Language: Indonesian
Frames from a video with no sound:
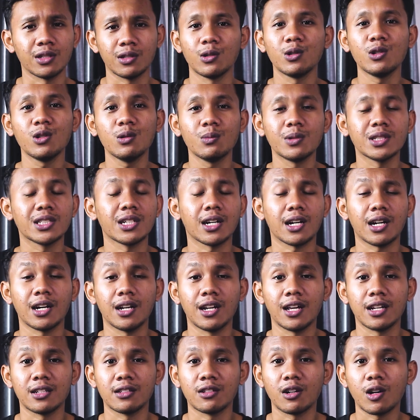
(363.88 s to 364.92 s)
itu bisa
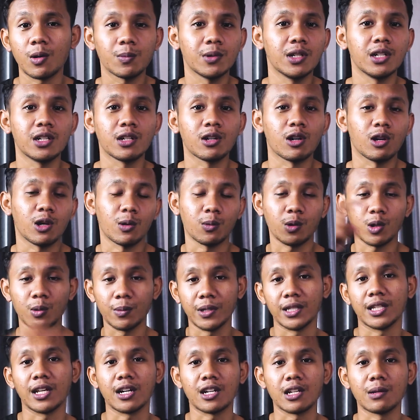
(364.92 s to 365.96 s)
kalian drop di kolom
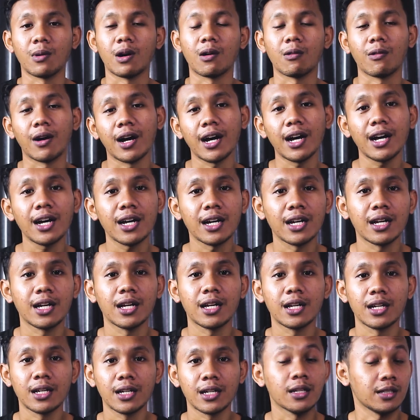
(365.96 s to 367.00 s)
komentar di bawah.
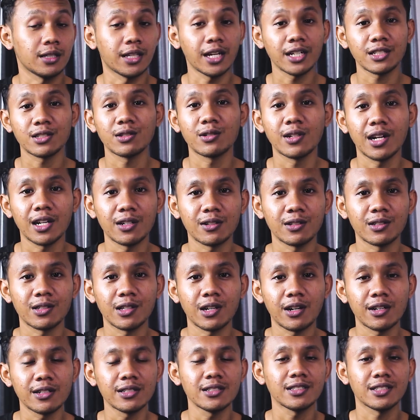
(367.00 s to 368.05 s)
Thanks sudah
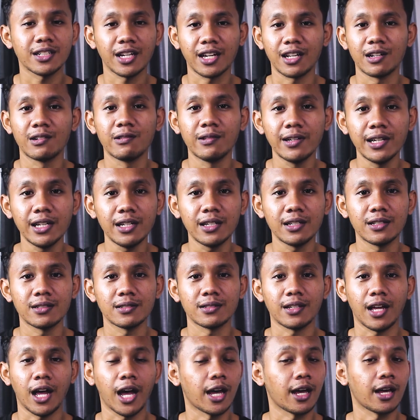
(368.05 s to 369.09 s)
nonton, saya Dwi,
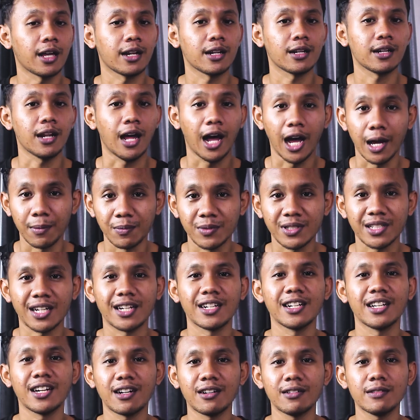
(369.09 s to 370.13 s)
and I'm
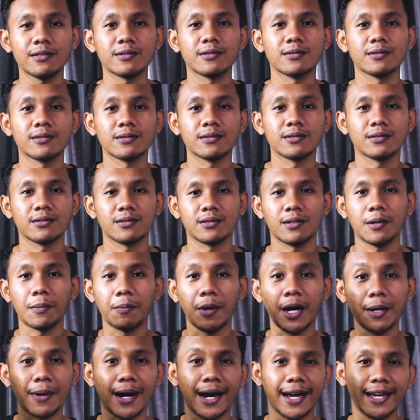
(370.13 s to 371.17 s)
signing out.
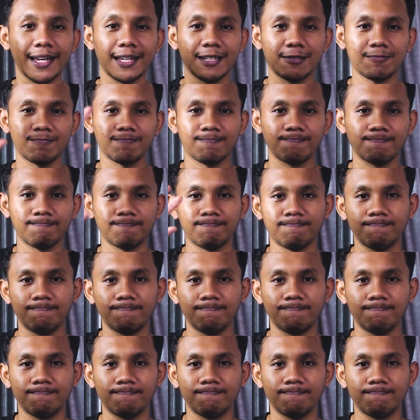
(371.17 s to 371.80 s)
Bye-bye.